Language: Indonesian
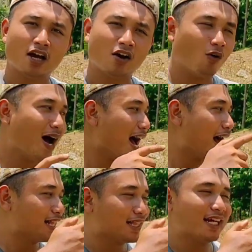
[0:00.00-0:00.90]
Wah,
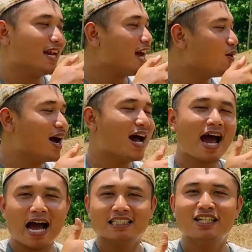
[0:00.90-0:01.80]
tenang lah.
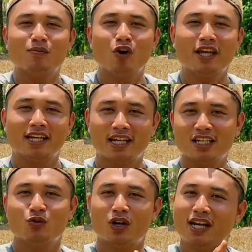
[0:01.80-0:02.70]
Aci Boy ini
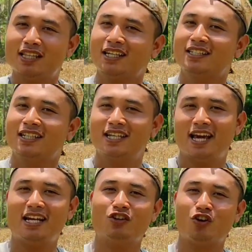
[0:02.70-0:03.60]
sudah tersedia
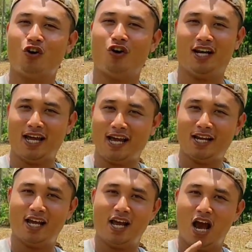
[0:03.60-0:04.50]
di toko online.
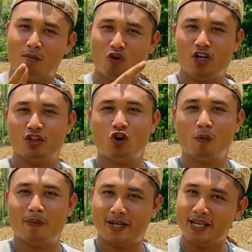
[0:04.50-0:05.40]
Mau di
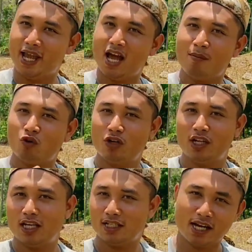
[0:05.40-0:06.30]
Tokopedia, mau di
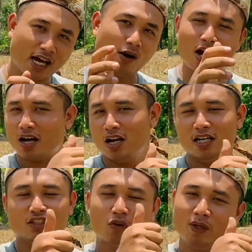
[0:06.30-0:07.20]
Lazada, wah, di
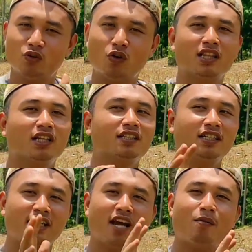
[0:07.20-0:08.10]
Shopee juga
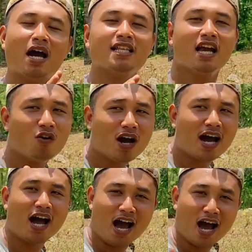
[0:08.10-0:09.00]
tersedia banyak,
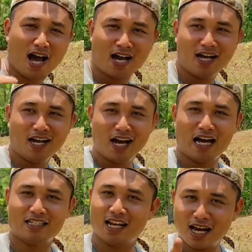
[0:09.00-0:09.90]
wah.
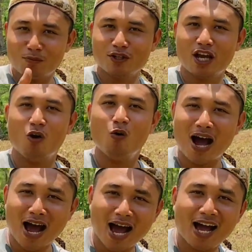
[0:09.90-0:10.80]
Asalkan punya
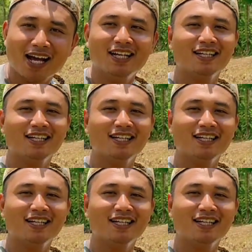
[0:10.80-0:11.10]
uang.